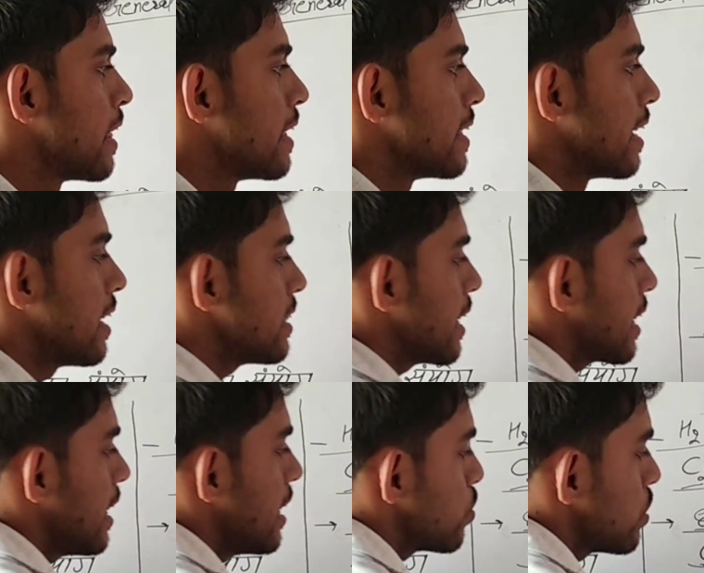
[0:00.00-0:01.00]
यहां
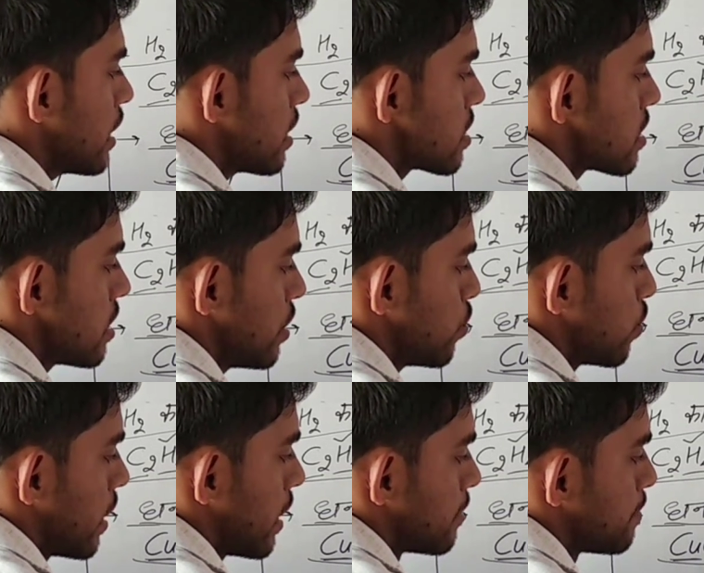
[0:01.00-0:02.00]
देखें तो ये सी यू
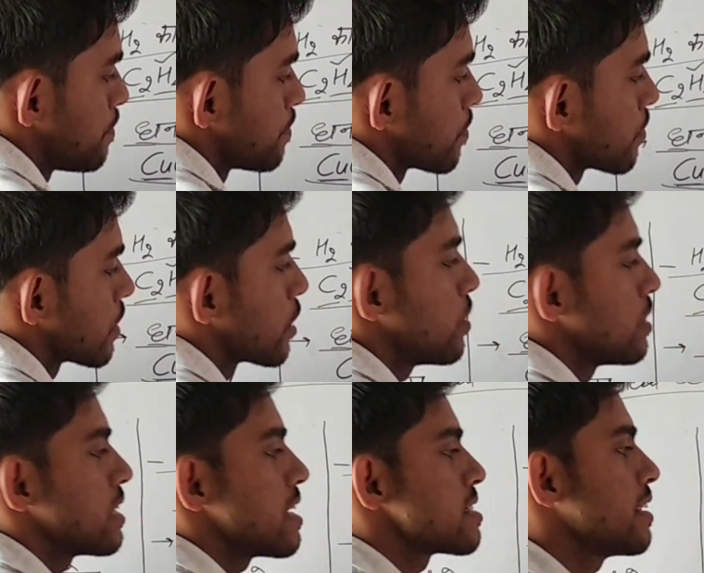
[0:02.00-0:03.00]
है कोई
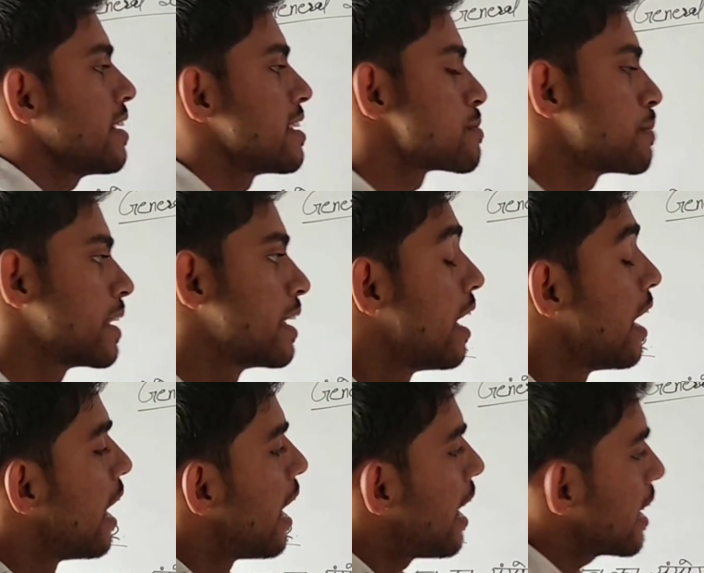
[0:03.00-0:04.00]
चार्ज नहीं है इस पे
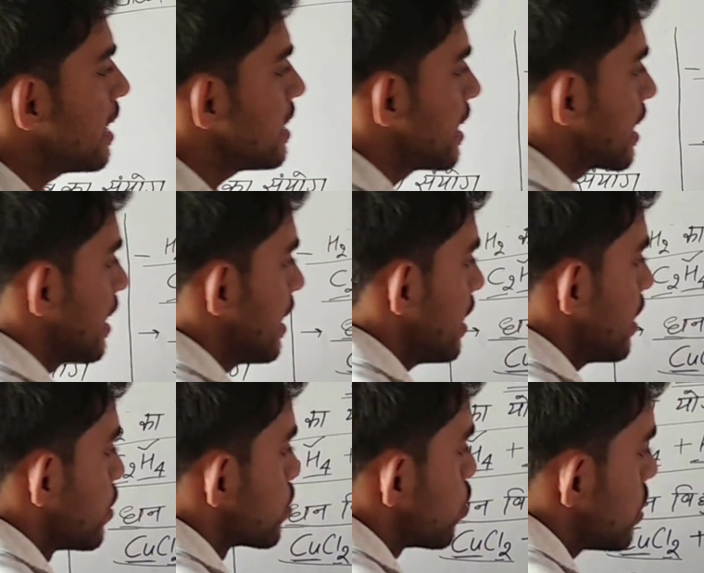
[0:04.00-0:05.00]
आगे देखें
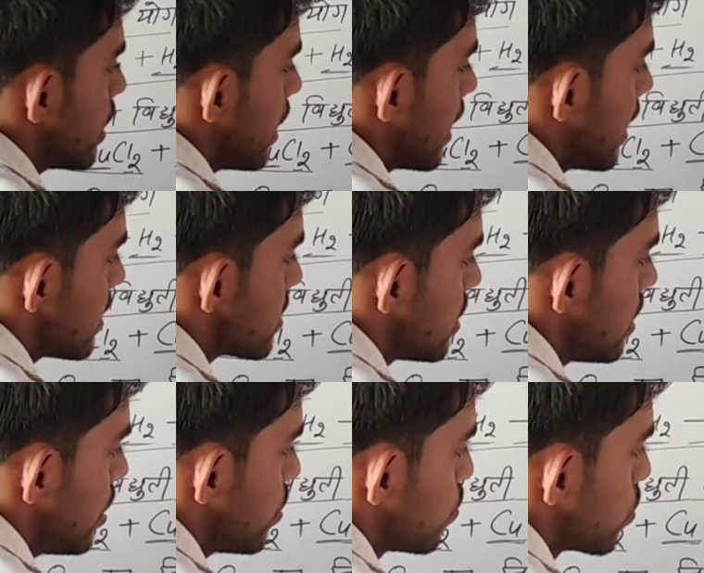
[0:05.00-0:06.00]
तो ये है सी
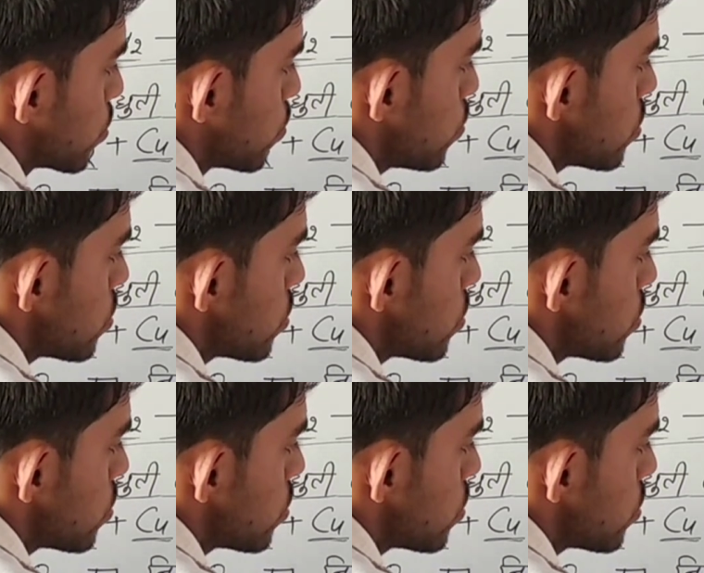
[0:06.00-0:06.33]
यू टू